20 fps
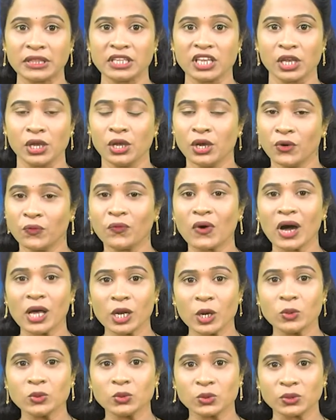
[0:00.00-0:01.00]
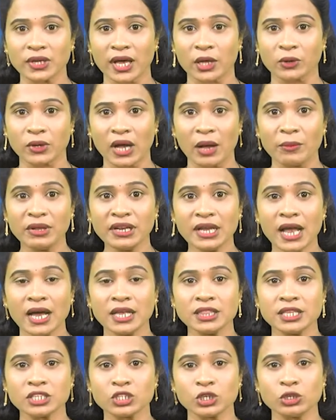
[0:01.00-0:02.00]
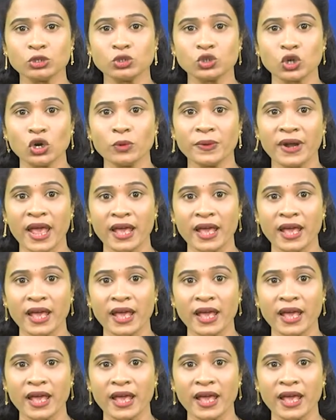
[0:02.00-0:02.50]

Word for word: మంది ఫాలో అవుతున్నారు అమెరికా అధ్యక్షుడు జో